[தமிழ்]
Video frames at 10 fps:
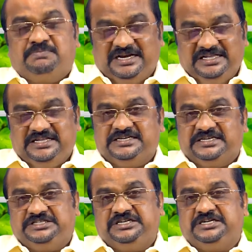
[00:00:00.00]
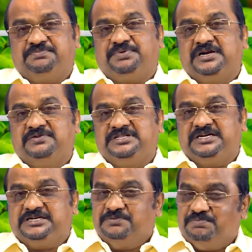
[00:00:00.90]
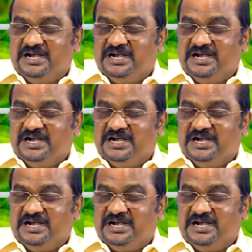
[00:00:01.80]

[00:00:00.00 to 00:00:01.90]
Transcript: மனிதன் ரட்சிக்கப்படுவதற்கு